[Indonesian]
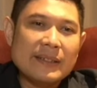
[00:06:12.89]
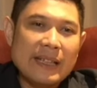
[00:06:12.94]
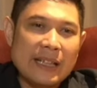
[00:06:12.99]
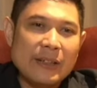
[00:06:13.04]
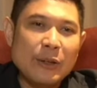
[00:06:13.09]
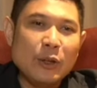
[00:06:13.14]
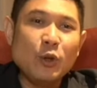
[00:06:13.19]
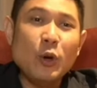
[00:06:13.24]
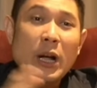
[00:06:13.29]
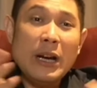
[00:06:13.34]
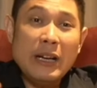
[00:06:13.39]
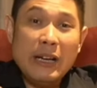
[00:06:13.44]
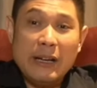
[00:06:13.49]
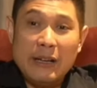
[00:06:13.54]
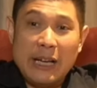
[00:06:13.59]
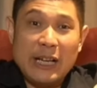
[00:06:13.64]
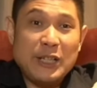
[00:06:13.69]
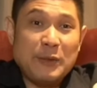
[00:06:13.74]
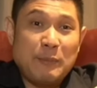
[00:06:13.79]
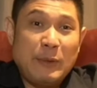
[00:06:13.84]
Gitu. Itu kan
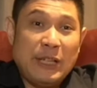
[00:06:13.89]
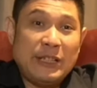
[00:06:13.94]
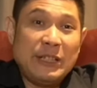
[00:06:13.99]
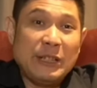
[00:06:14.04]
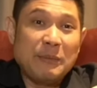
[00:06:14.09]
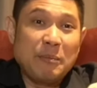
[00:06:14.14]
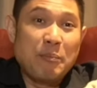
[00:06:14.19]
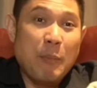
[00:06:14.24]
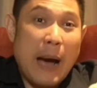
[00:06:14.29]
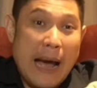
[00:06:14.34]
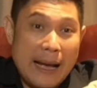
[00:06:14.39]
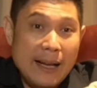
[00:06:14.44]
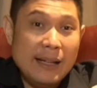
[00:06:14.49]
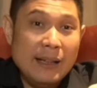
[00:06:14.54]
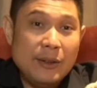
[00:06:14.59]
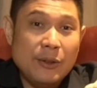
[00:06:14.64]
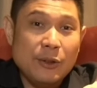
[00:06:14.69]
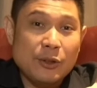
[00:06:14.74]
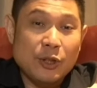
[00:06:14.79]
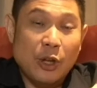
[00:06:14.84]
eksplisit
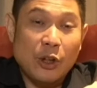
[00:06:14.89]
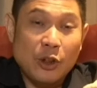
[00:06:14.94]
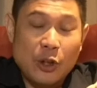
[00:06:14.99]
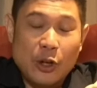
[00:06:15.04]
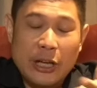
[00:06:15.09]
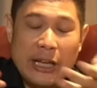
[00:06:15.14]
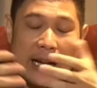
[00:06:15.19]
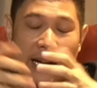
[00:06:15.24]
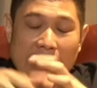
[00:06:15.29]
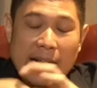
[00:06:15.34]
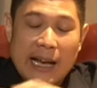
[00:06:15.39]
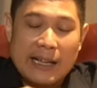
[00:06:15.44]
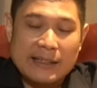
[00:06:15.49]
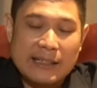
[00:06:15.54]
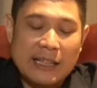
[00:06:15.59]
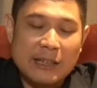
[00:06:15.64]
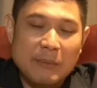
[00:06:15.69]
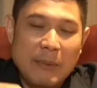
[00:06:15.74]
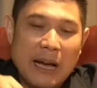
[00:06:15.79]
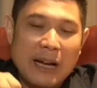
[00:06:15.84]
banget tuh iya. contoh yang
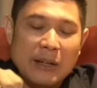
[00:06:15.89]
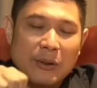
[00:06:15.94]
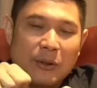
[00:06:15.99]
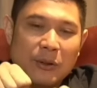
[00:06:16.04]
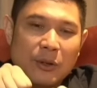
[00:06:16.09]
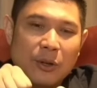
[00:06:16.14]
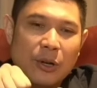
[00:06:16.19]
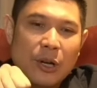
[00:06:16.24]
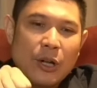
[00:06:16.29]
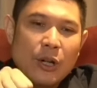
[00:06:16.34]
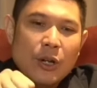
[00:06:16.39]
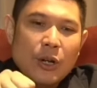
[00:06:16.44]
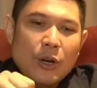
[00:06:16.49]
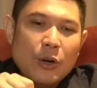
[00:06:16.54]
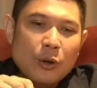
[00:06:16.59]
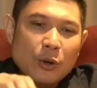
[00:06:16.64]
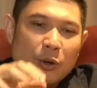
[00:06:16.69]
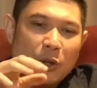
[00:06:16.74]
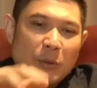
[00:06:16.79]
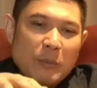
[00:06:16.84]
dahsyat banget untuk
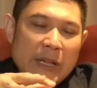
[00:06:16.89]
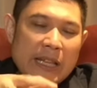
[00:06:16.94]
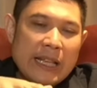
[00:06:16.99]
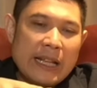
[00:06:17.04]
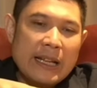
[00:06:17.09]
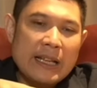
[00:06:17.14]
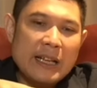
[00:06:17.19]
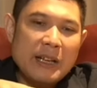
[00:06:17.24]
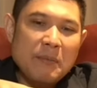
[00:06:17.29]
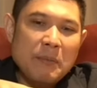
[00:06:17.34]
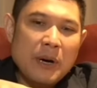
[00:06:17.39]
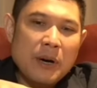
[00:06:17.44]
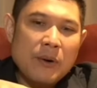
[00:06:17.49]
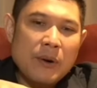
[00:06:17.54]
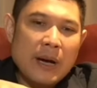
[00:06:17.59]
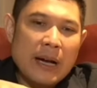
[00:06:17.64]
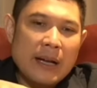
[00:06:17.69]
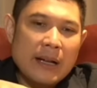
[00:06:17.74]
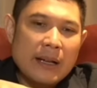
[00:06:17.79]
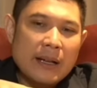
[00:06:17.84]
untuk menyadari
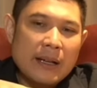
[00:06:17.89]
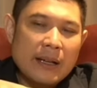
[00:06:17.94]
bahwa